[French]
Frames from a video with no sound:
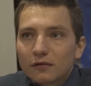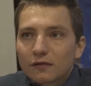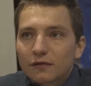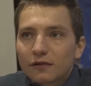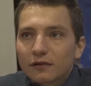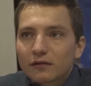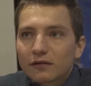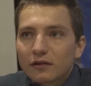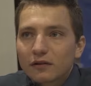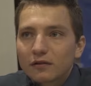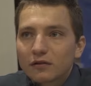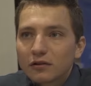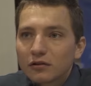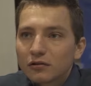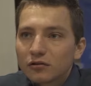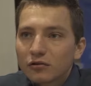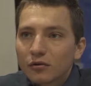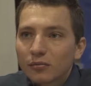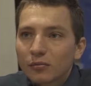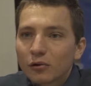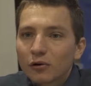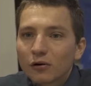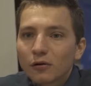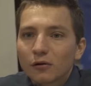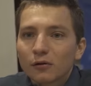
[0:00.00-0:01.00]
fêter
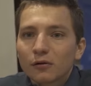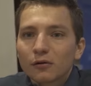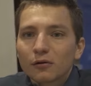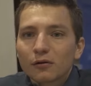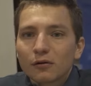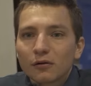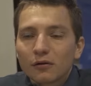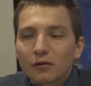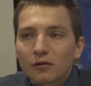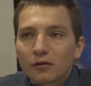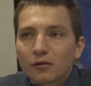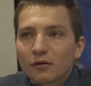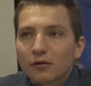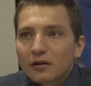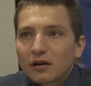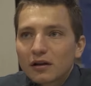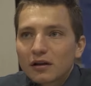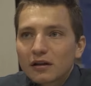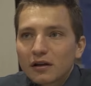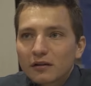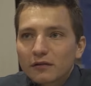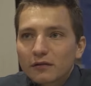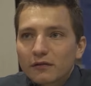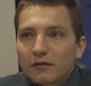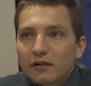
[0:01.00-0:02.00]
dignement euh, les
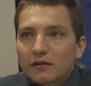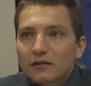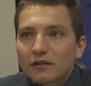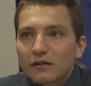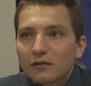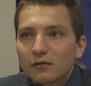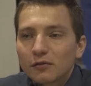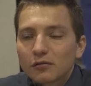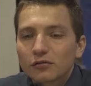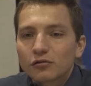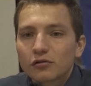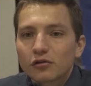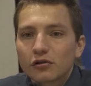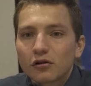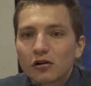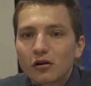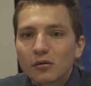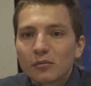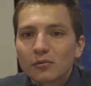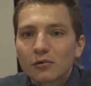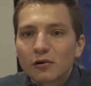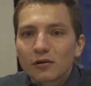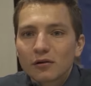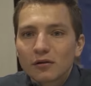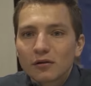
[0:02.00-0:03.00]
90 ans du club.